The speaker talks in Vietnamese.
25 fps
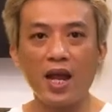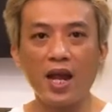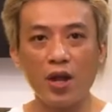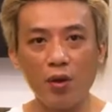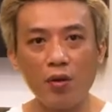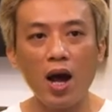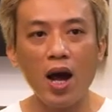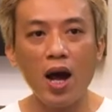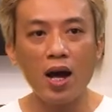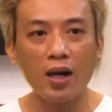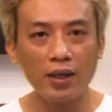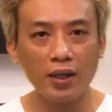hiểu
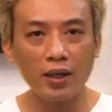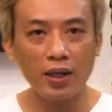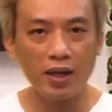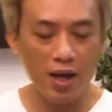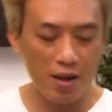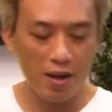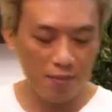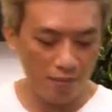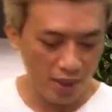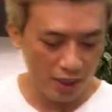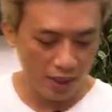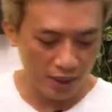hơn, cho
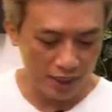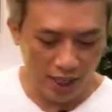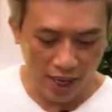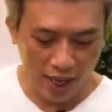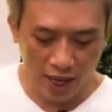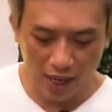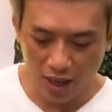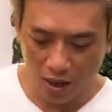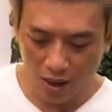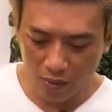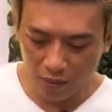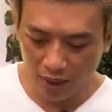nên mình
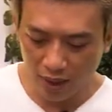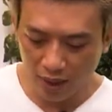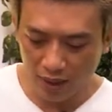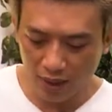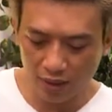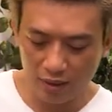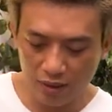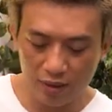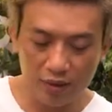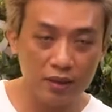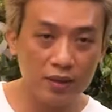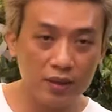sẽ không giải
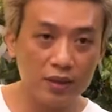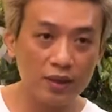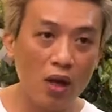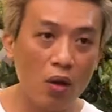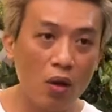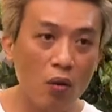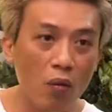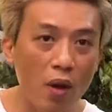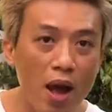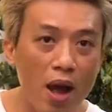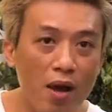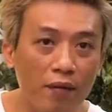thích
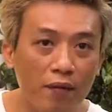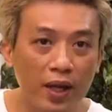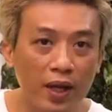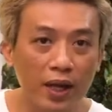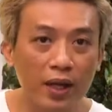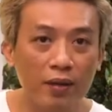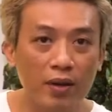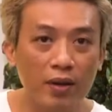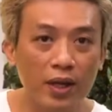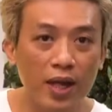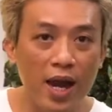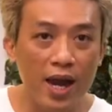sâu quá về
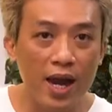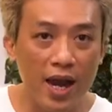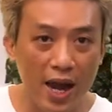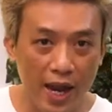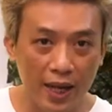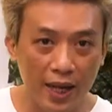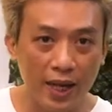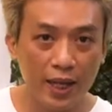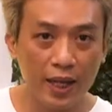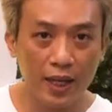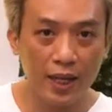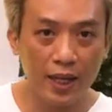cái vấn đề này.